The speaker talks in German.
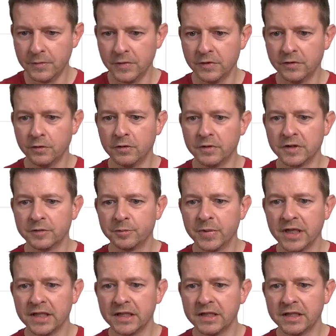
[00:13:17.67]
So, und das
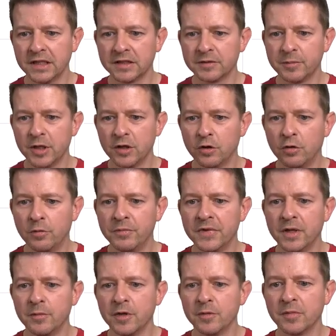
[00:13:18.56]
breche ich jetzt mal
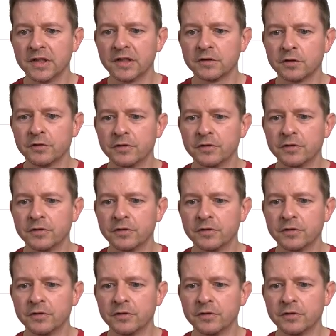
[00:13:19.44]
um, damit man das auch